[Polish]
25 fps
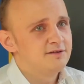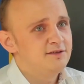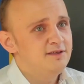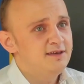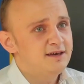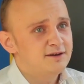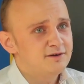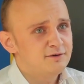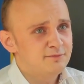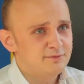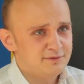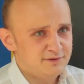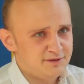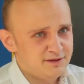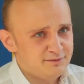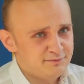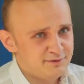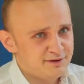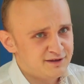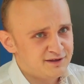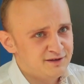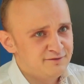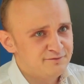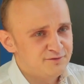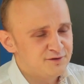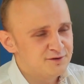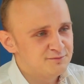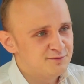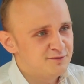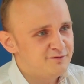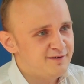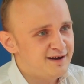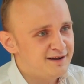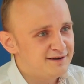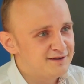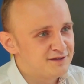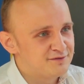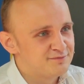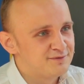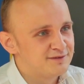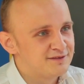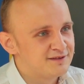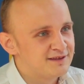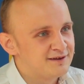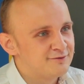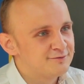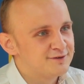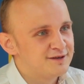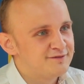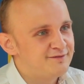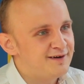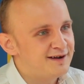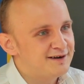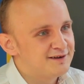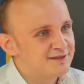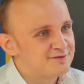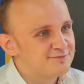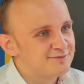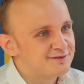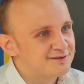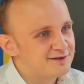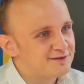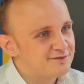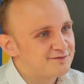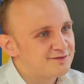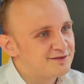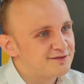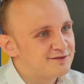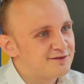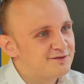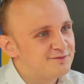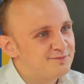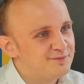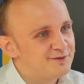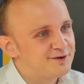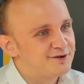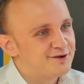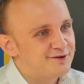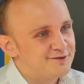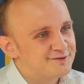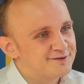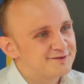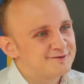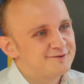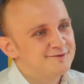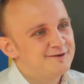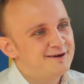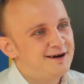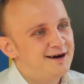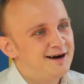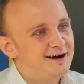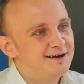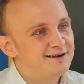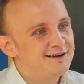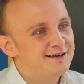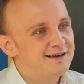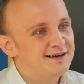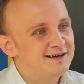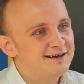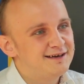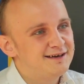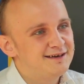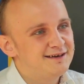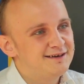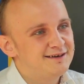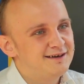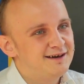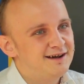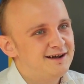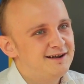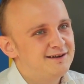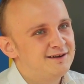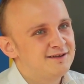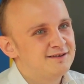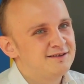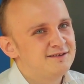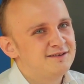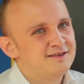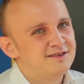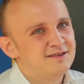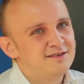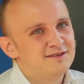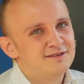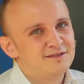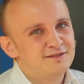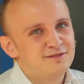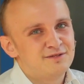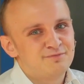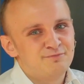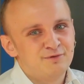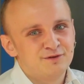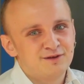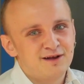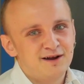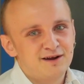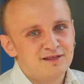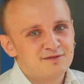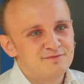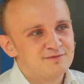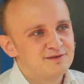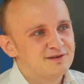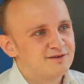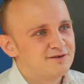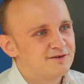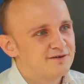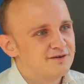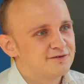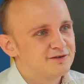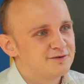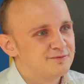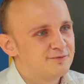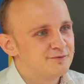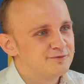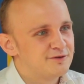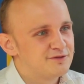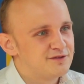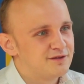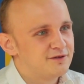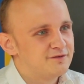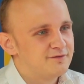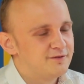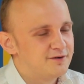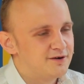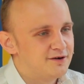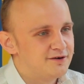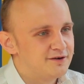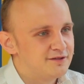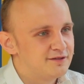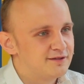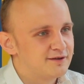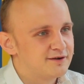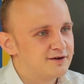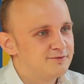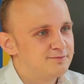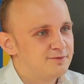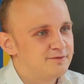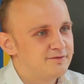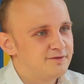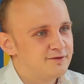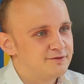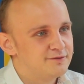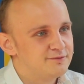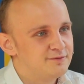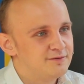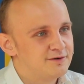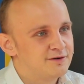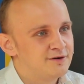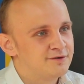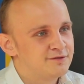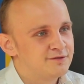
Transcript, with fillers: Nie, no my, my ich informowaliśmy, nie udawaliśmy, że jest wszystko w porządku, ale, ale nie spotkaliśmy nikogo, kto był niezadowolony z tego powodu, bo